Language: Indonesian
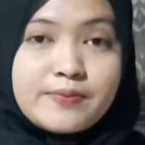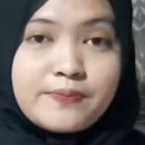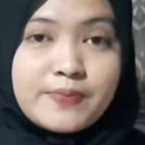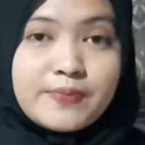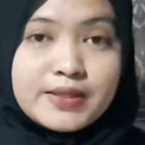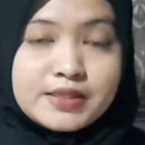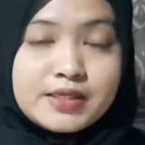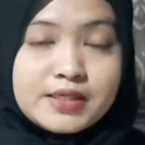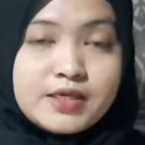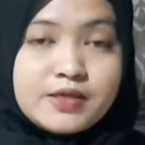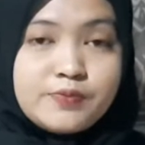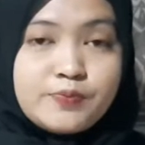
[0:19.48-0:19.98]

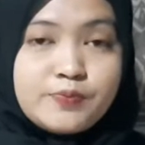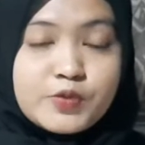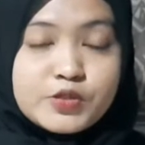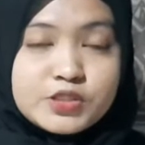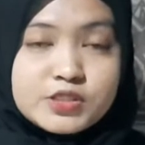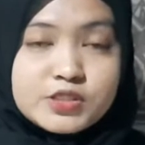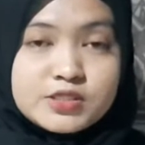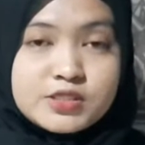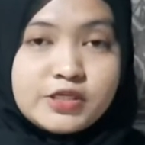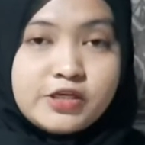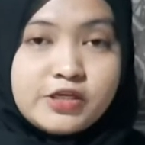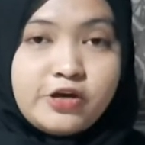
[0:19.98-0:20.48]
menempati
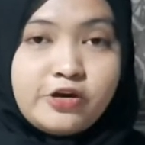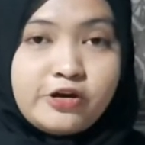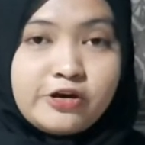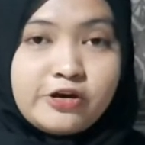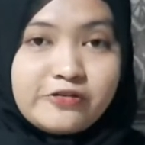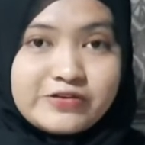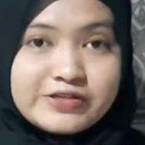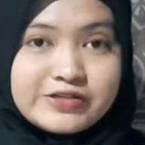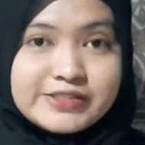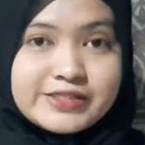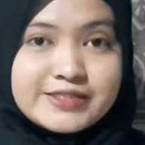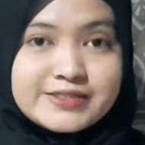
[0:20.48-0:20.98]
posisi
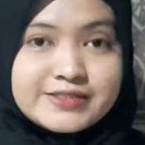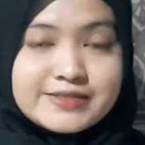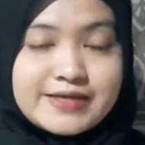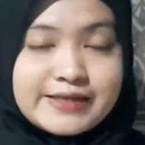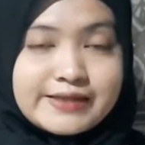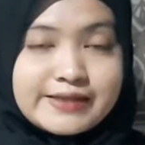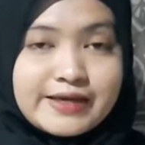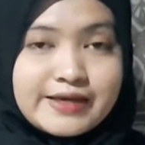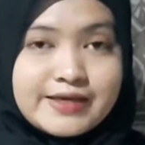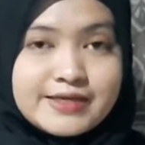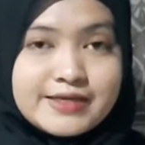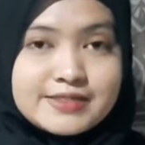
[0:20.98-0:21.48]
geografis yang
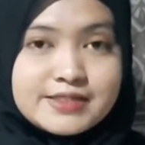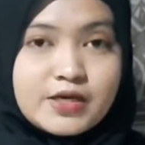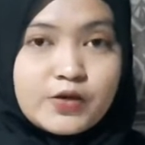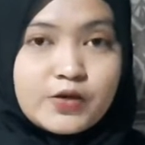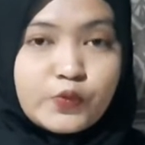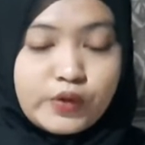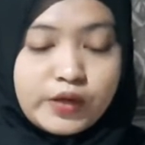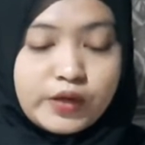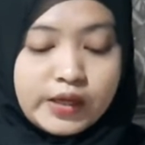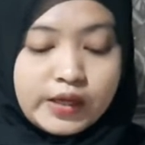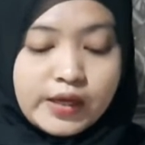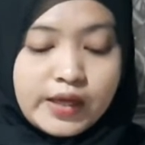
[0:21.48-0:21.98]
strategis
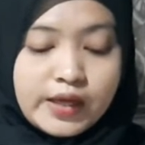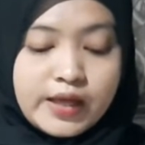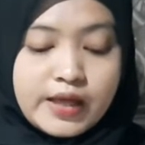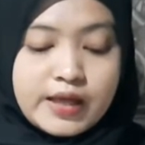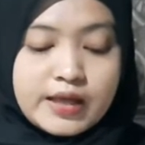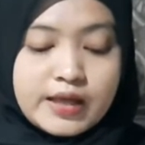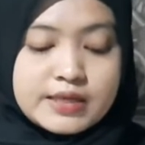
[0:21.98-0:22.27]
dan unik.